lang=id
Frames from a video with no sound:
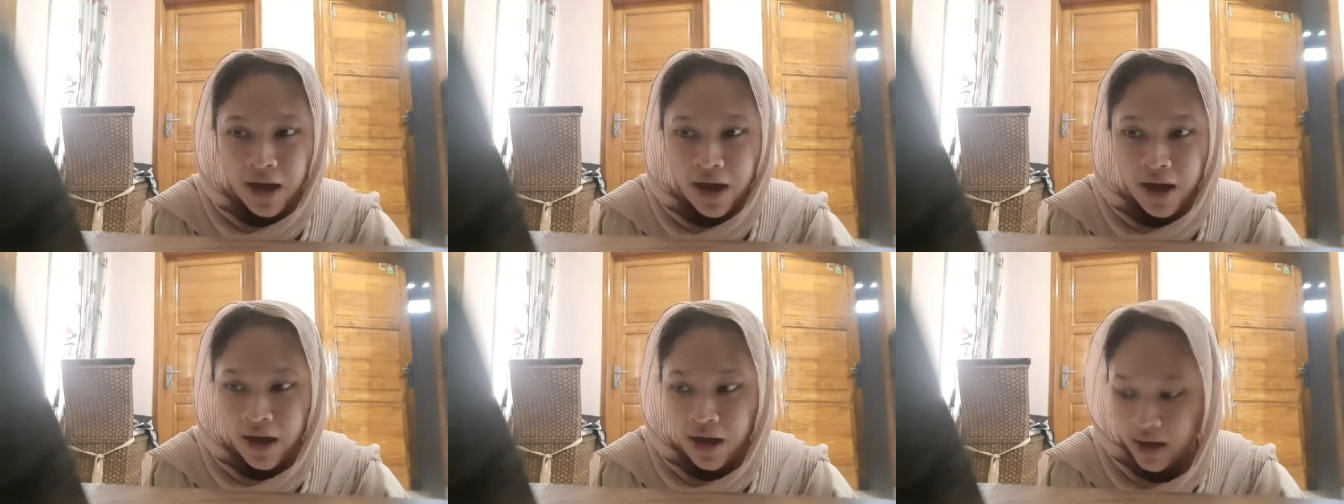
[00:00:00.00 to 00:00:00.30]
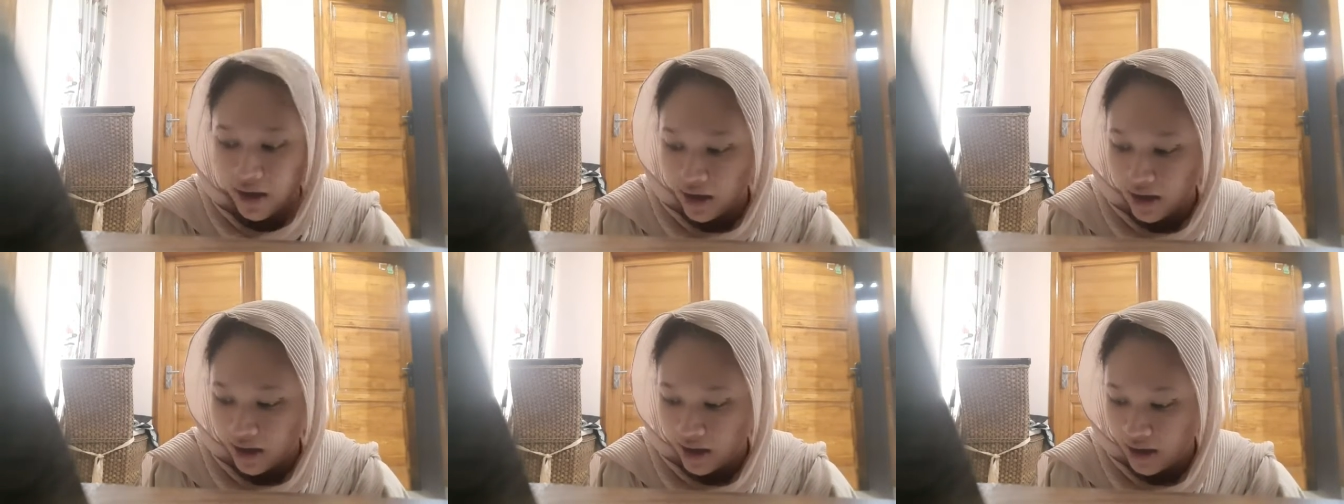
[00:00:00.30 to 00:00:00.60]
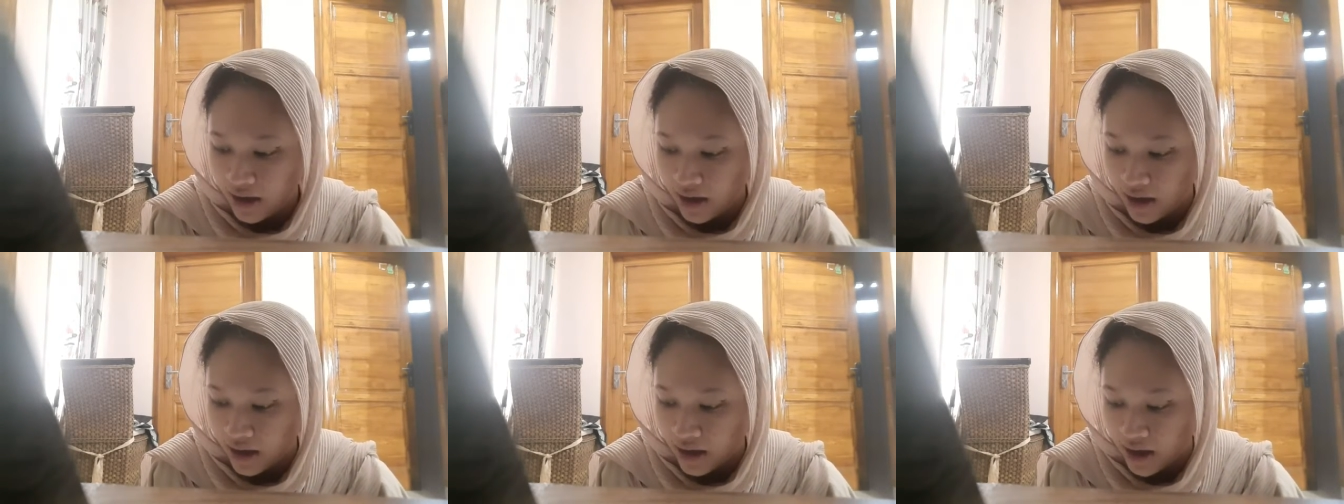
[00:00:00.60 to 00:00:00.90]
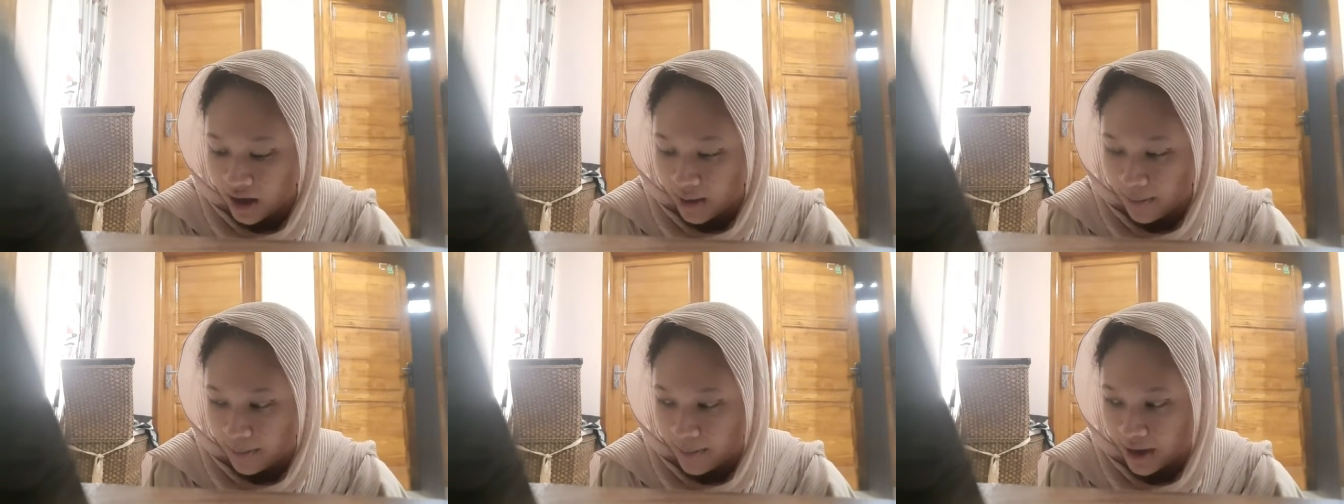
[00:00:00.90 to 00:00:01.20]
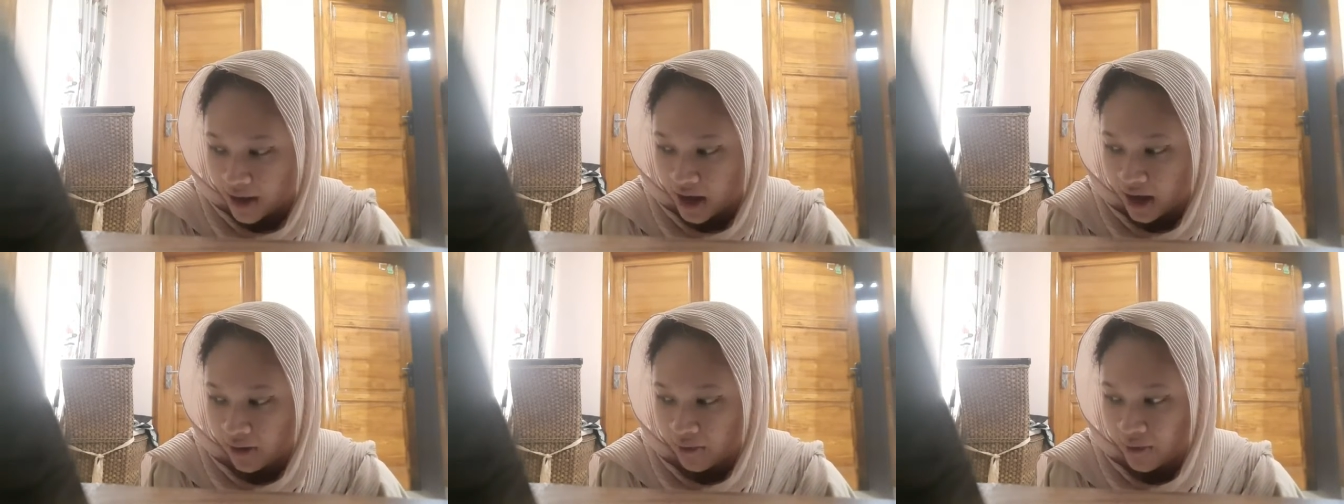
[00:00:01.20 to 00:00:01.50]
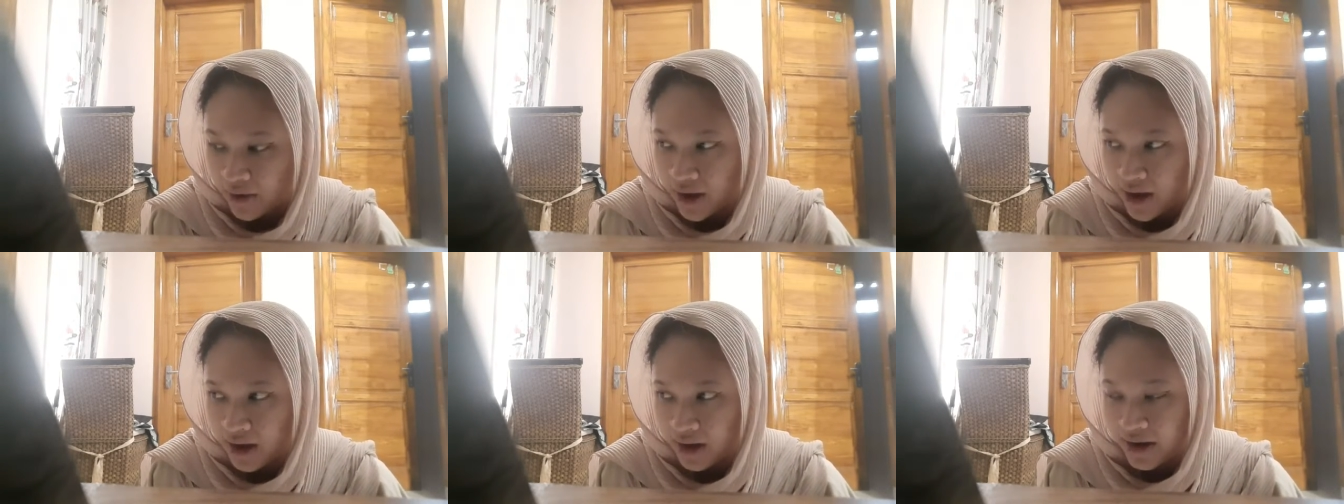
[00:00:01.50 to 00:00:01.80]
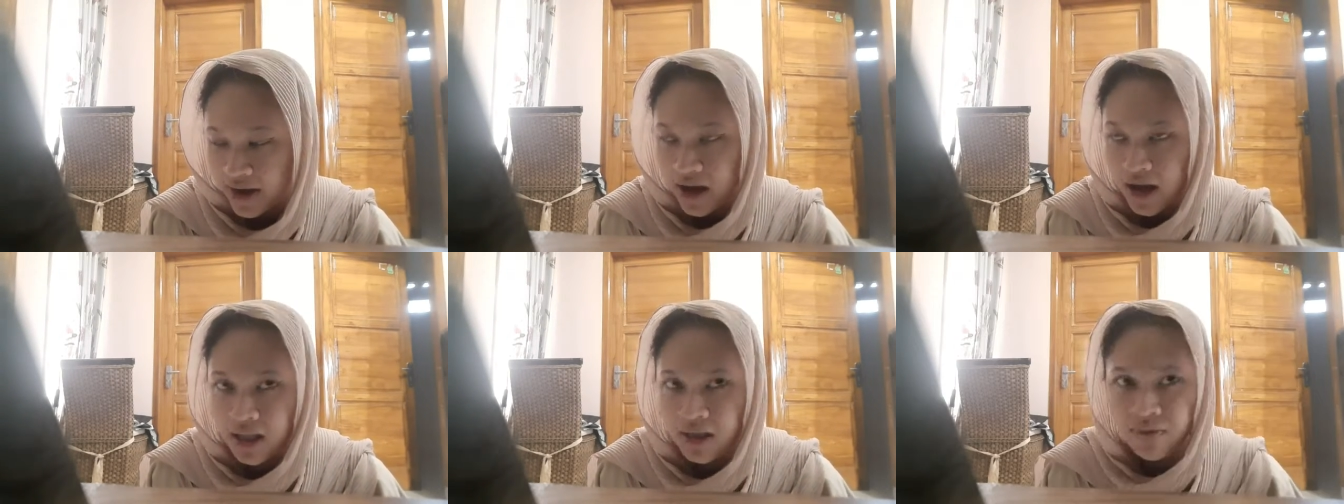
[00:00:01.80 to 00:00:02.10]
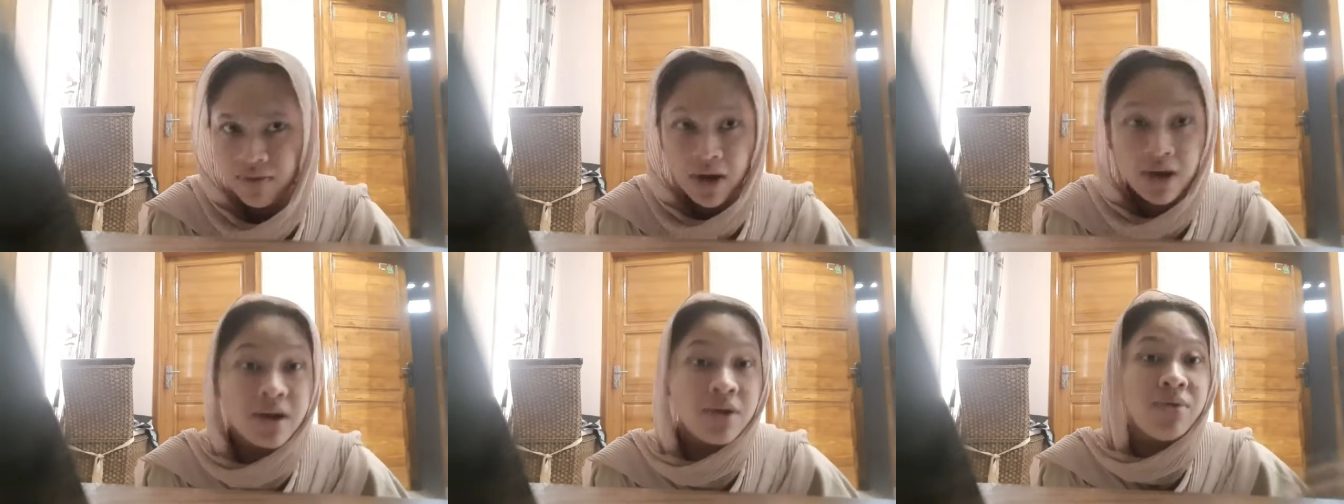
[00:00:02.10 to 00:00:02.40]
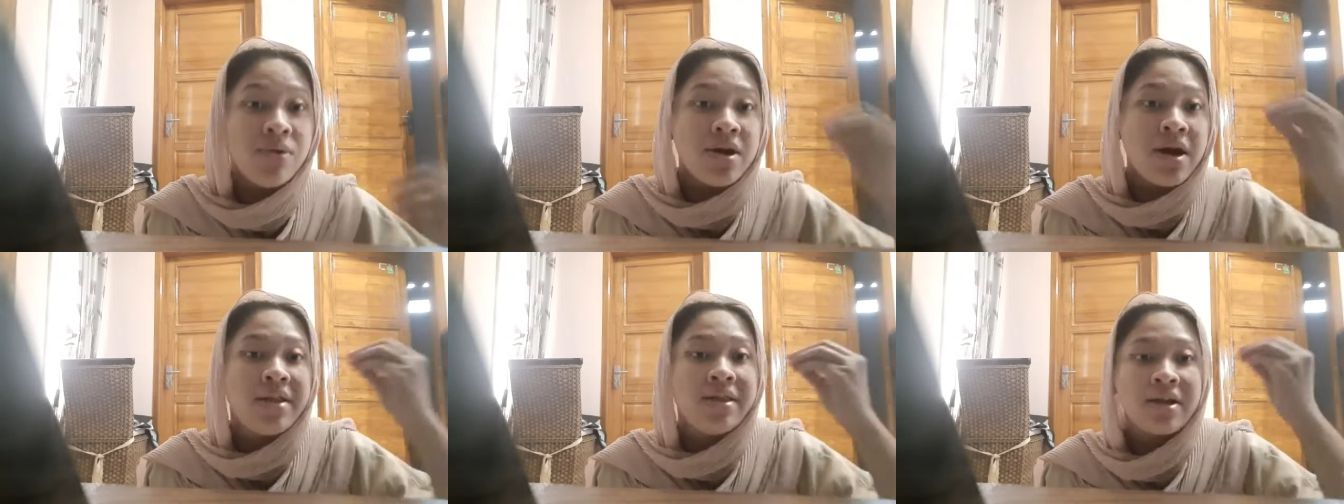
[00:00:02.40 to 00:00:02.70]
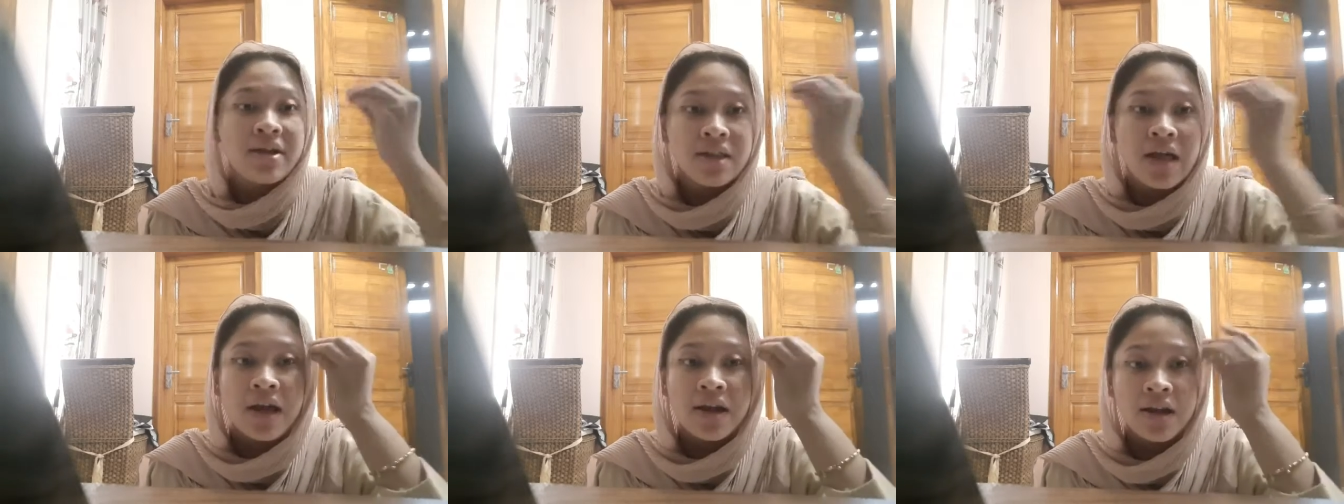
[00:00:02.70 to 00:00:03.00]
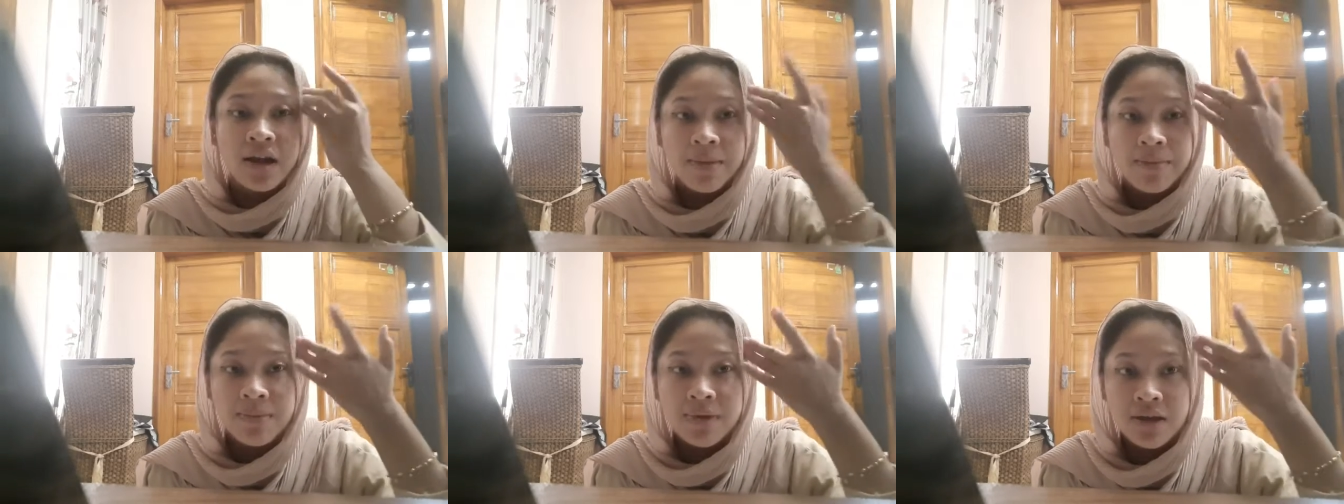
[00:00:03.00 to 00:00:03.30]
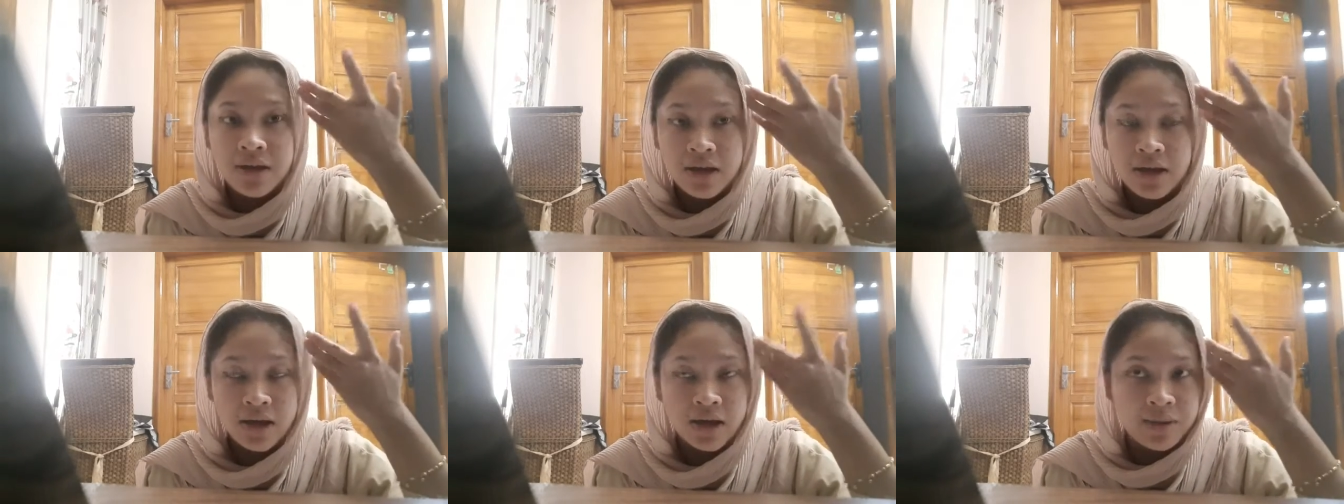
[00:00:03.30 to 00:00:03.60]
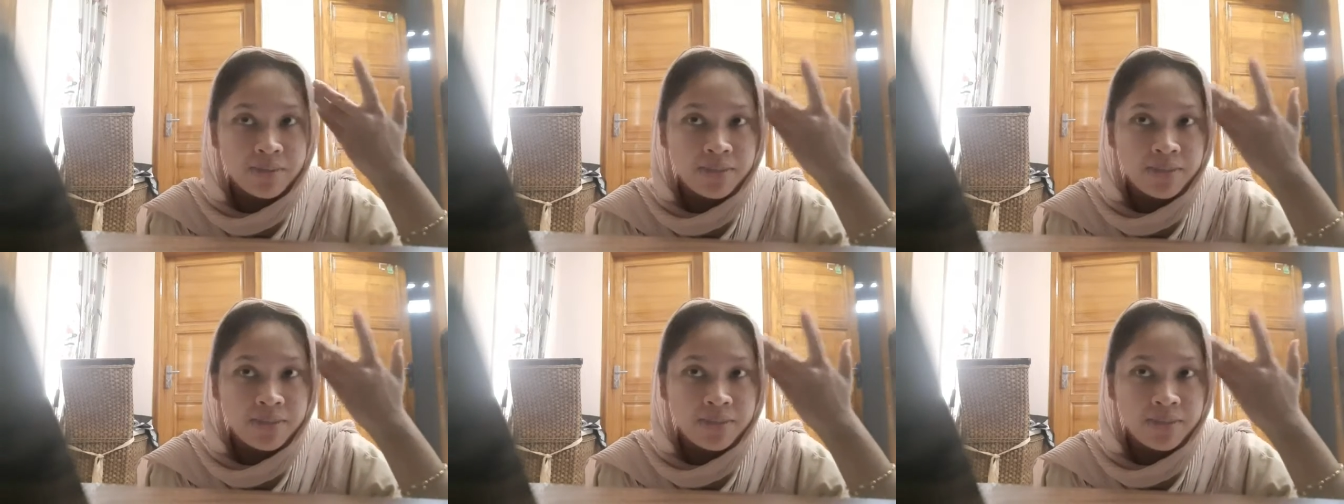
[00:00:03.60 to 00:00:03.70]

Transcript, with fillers: uh, perilaku yang negatif karena udah tertanam di